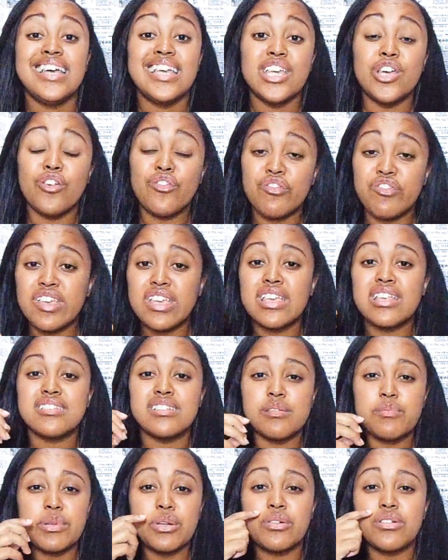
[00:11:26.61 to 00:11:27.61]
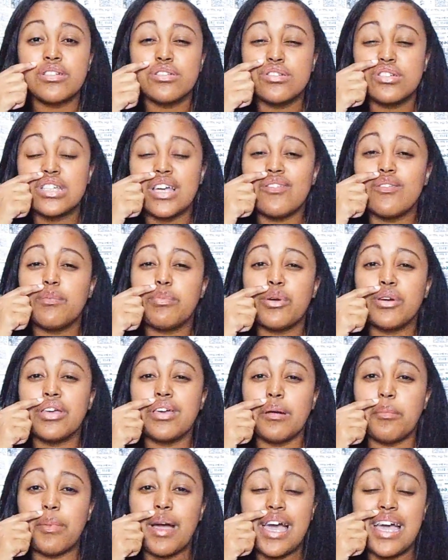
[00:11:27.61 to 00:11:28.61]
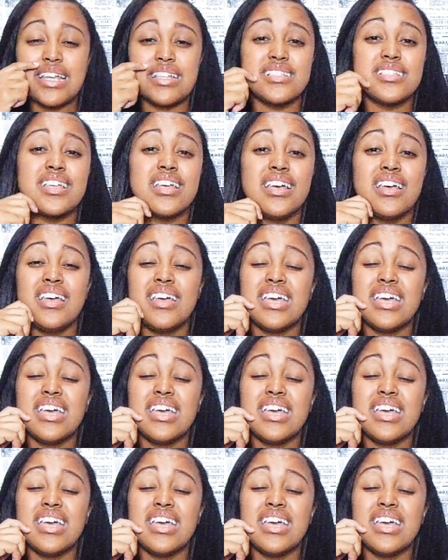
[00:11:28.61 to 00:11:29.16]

E eu vi que sempre quando eu deixava um pouquinho a mais,